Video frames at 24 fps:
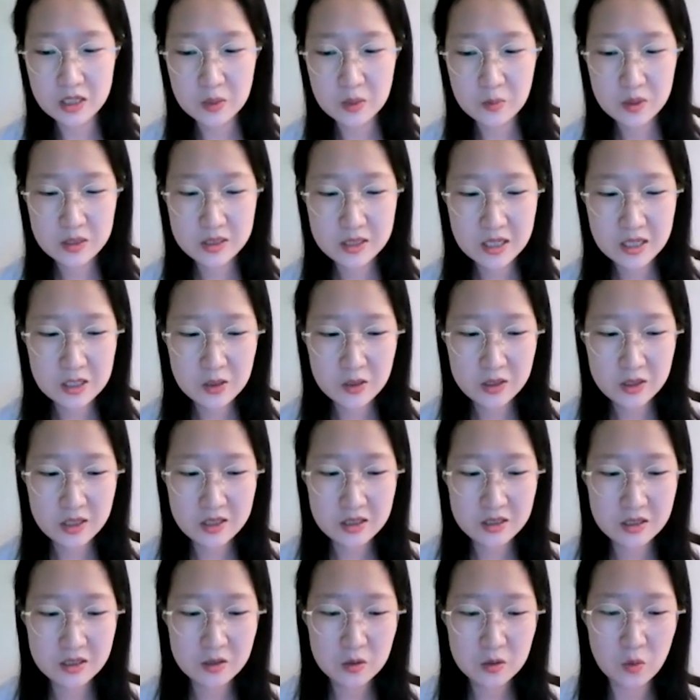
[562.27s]
이번
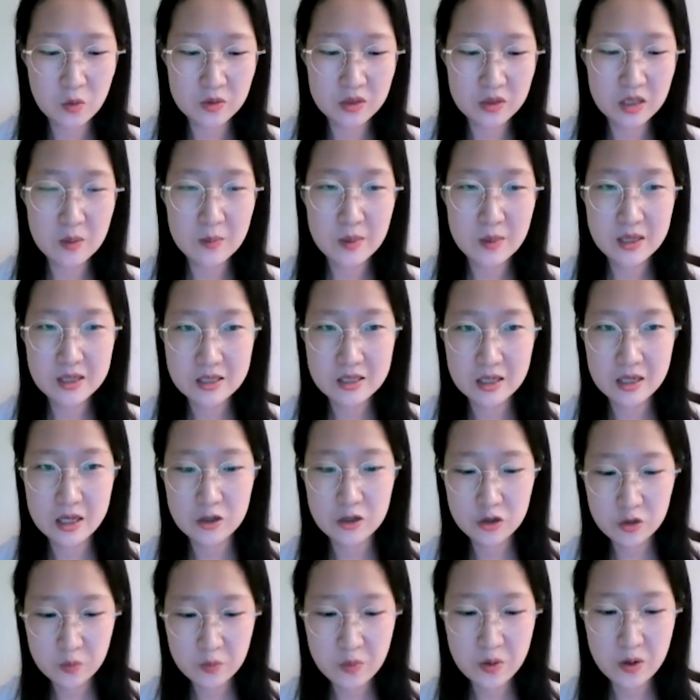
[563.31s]
섹션에서는 동남아시아의
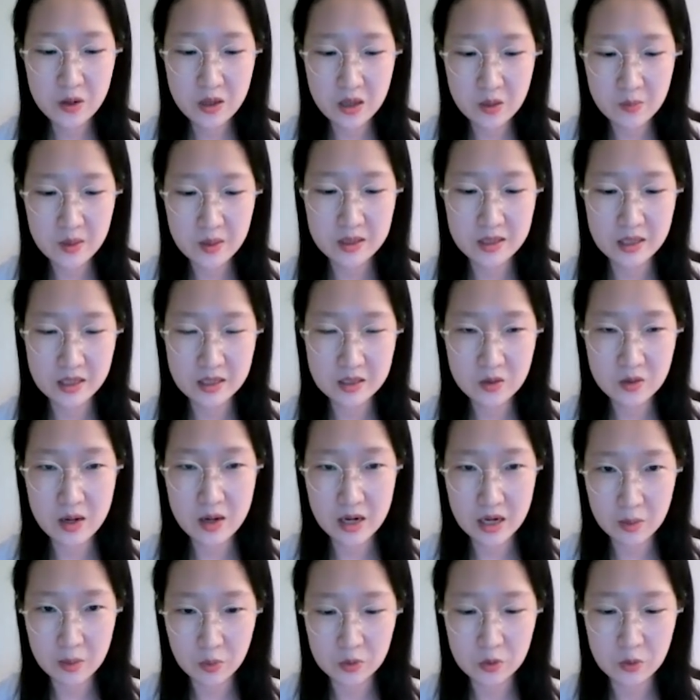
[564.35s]
슈퍼앱에 대해서
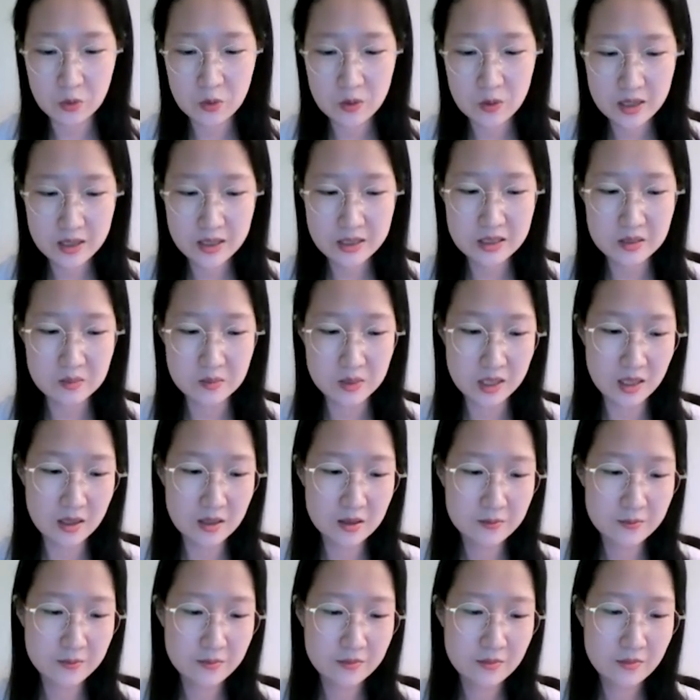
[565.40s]
알아보도록 하겠습니다.
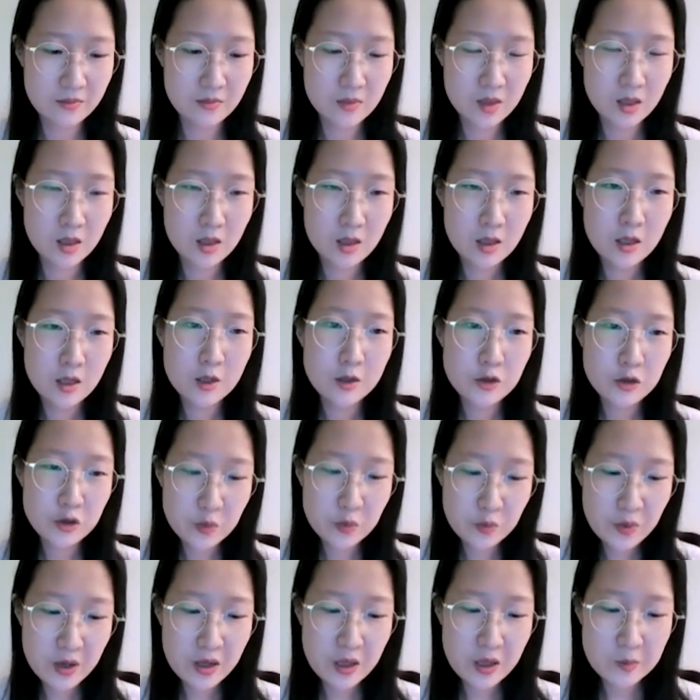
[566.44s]

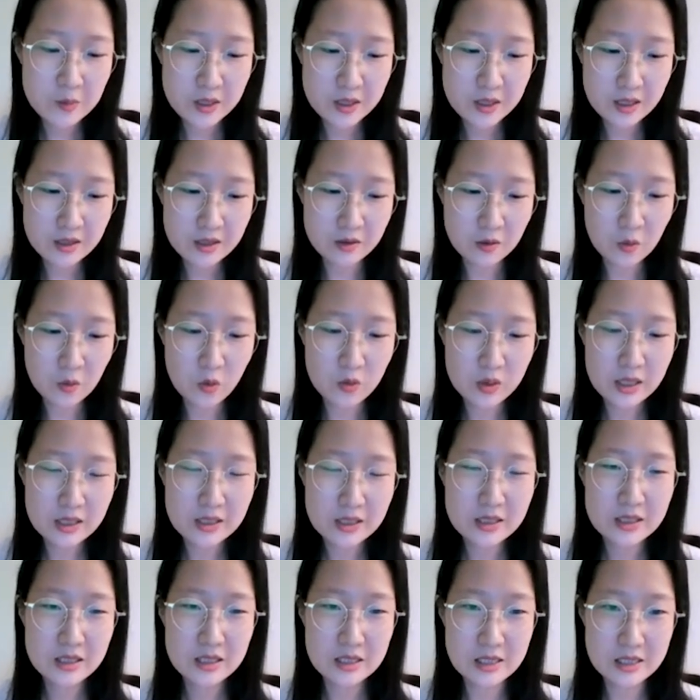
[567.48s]
슈퍼앱이란
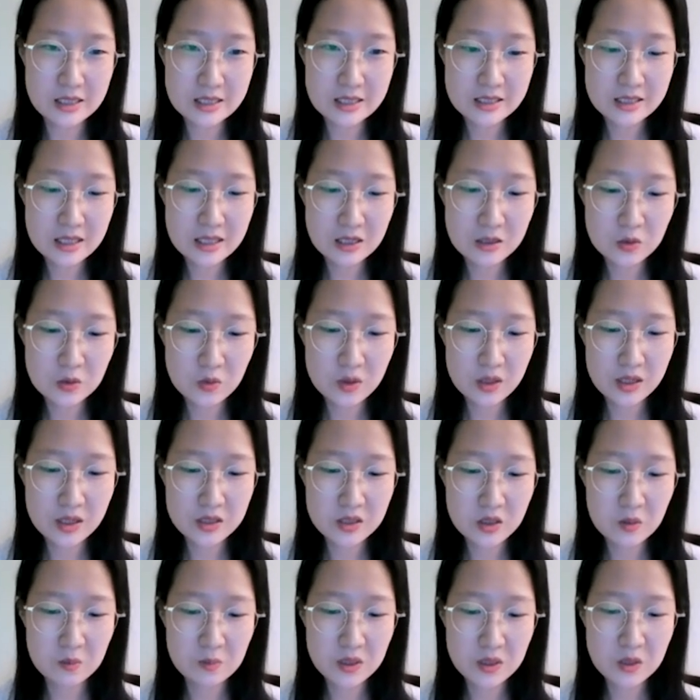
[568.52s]
고객들이 일상
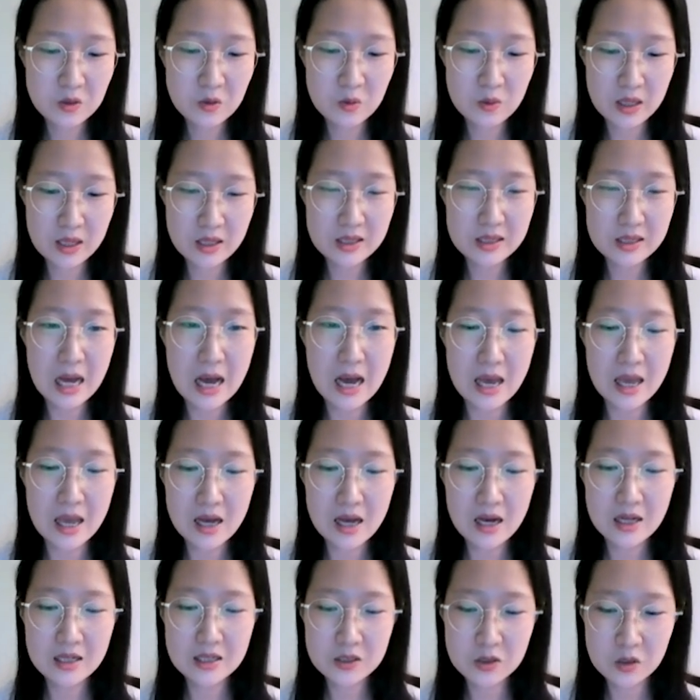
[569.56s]
속에서 필요한
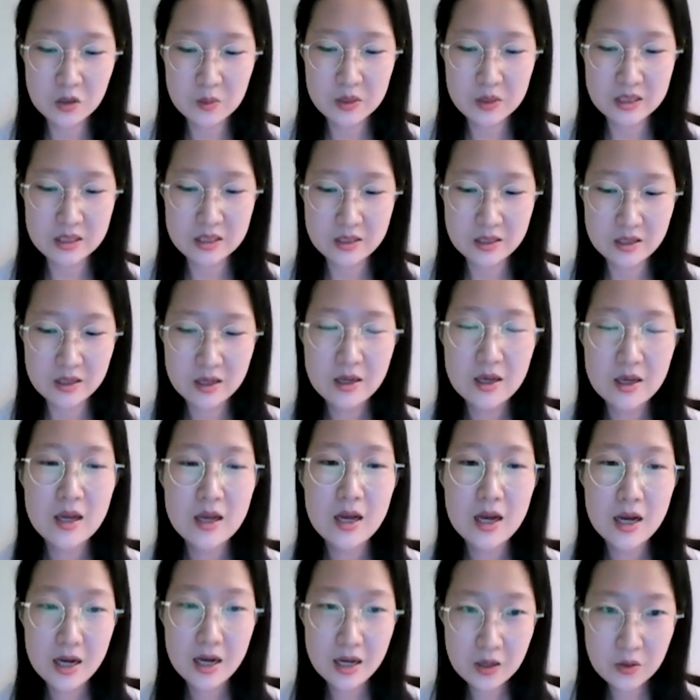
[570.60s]
다양한 서비스를
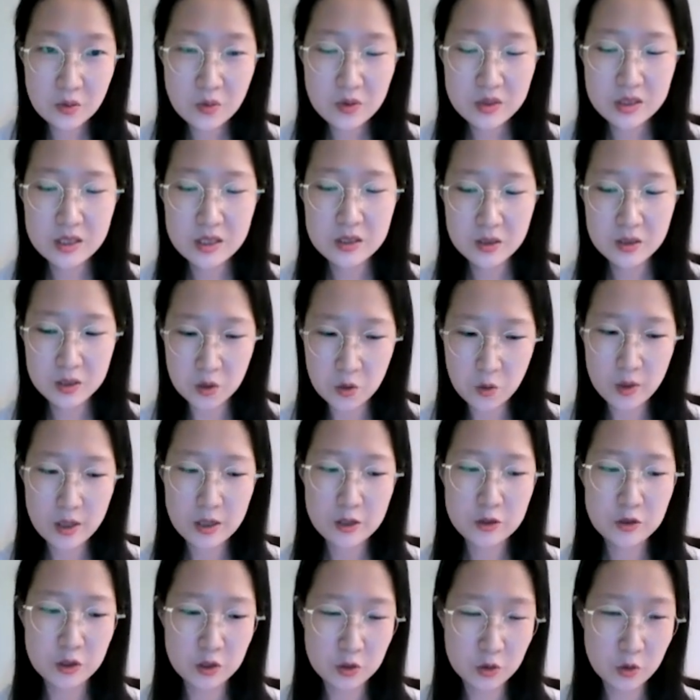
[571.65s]
한 곳에서
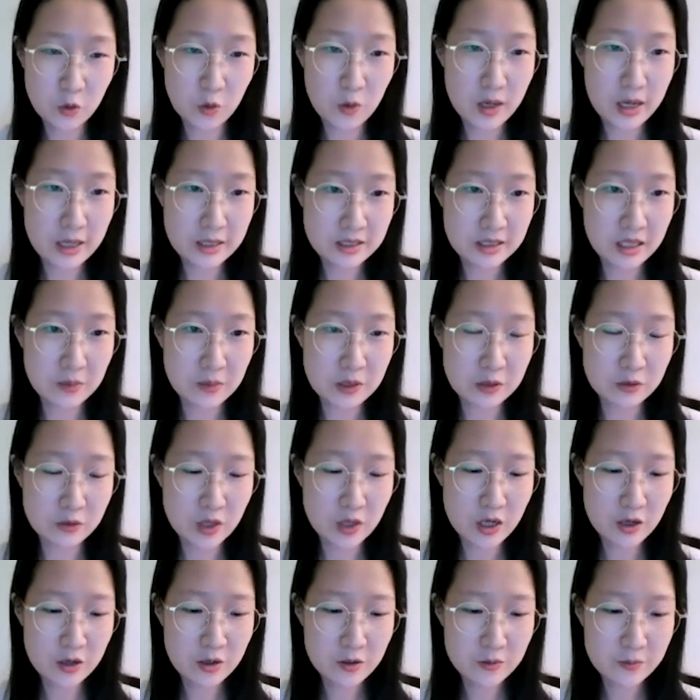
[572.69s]
이용할 수 있도록 하는
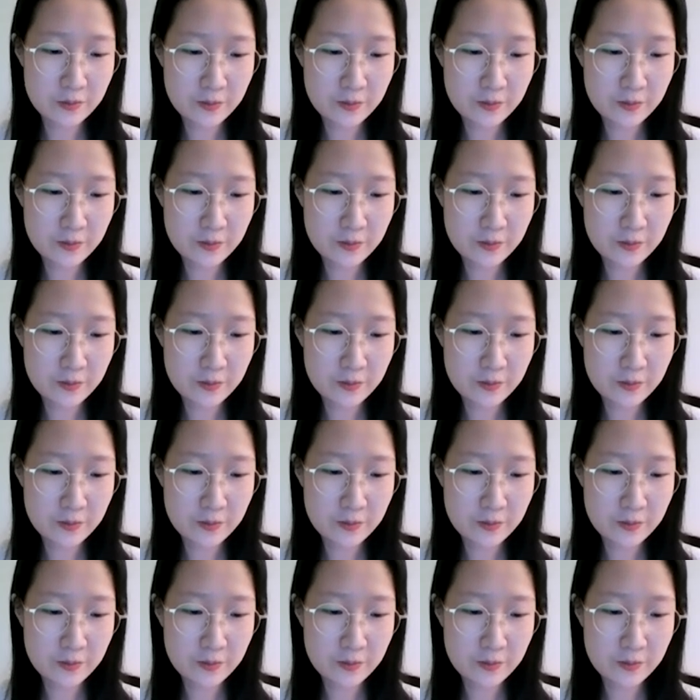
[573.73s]
앱이고요.